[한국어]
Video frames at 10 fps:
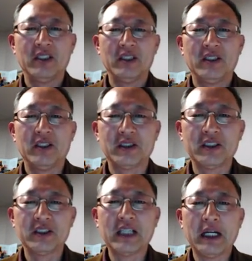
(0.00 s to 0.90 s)
어,
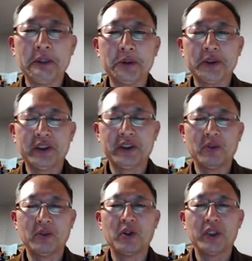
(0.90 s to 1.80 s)
저자하고 저는
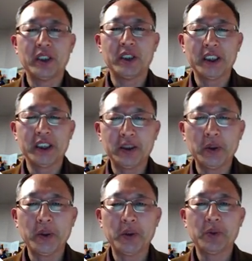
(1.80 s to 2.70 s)
뭐 인연도
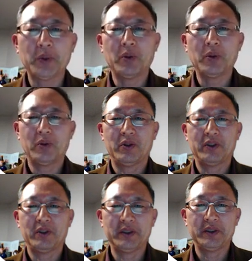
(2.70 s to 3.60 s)
있고
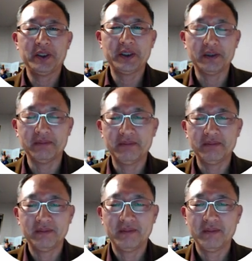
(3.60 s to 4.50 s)
지금
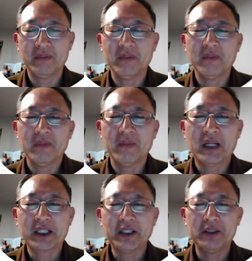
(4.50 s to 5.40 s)

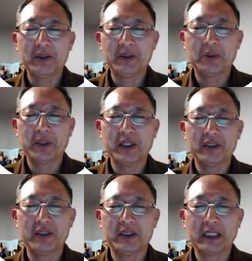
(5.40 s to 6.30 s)
학회를
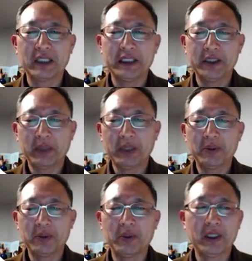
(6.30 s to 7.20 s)
통해서 같이
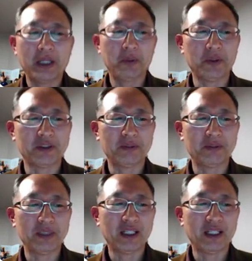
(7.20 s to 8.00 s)
활동을 하고 있습니다.